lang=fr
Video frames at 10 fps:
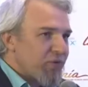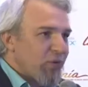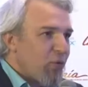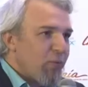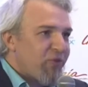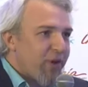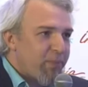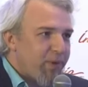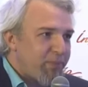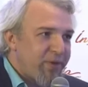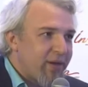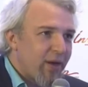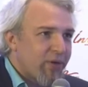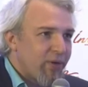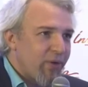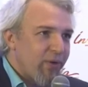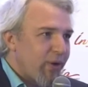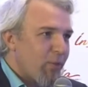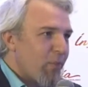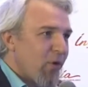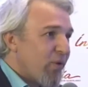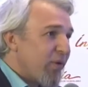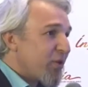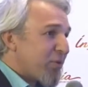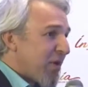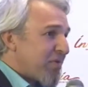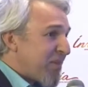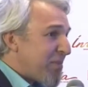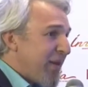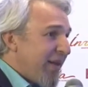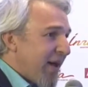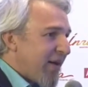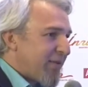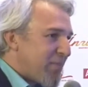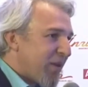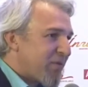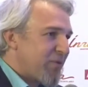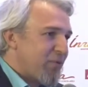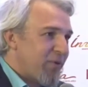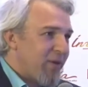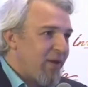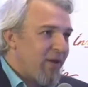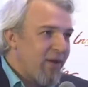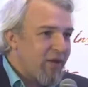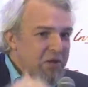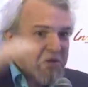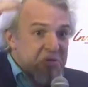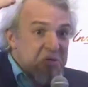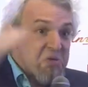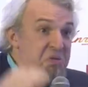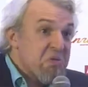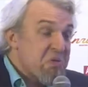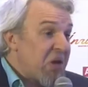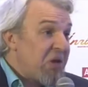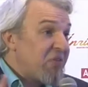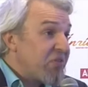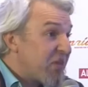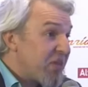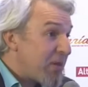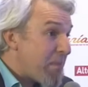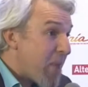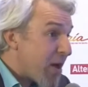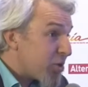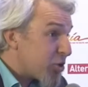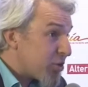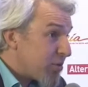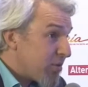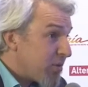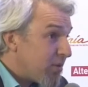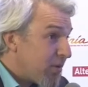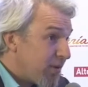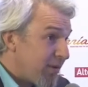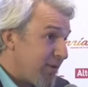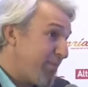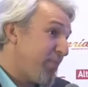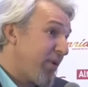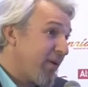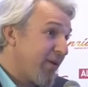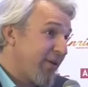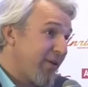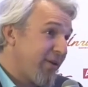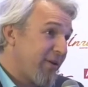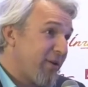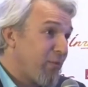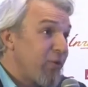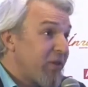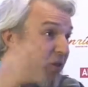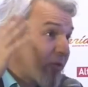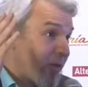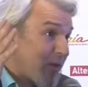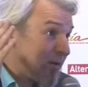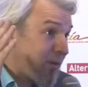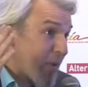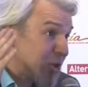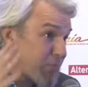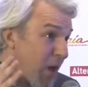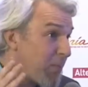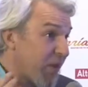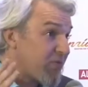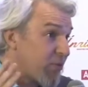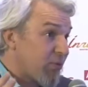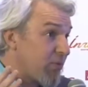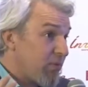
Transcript: si on fait les, petits calculs et on prend, je sais pas, 7 milliards de personnes et une vingtaine de pages par, ou une trentaine de pages par personne.